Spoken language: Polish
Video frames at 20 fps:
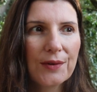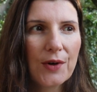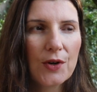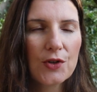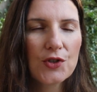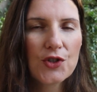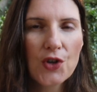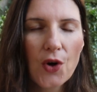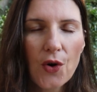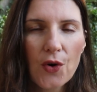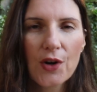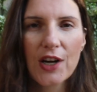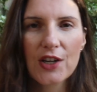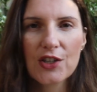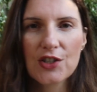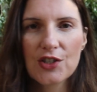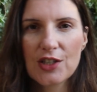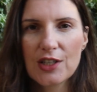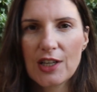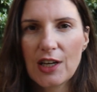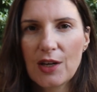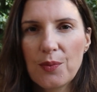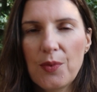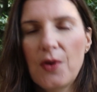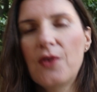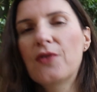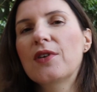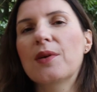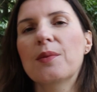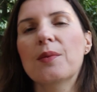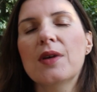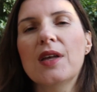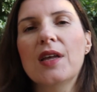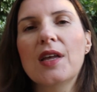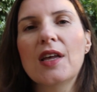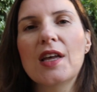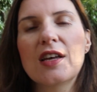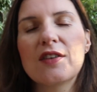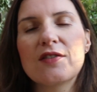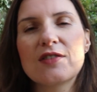osiągasz, że tak powiem,
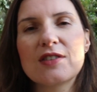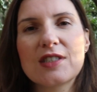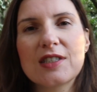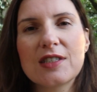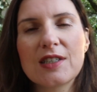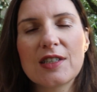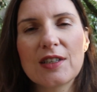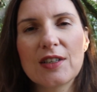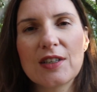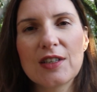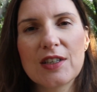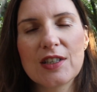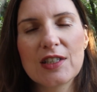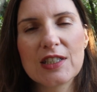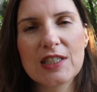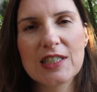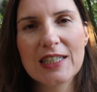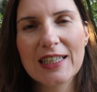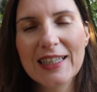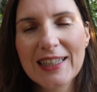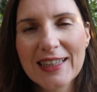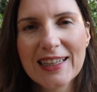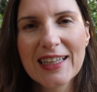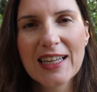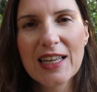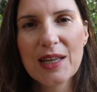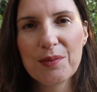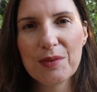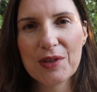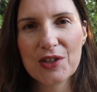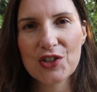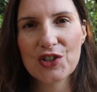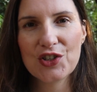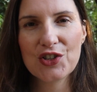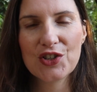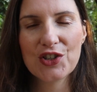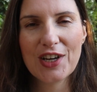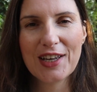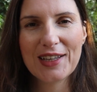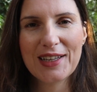z, y, z innymi
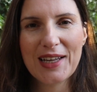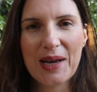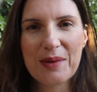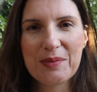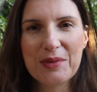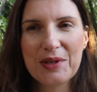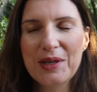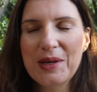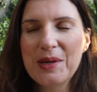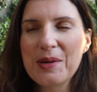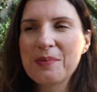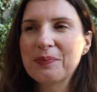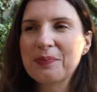chrześcijanami,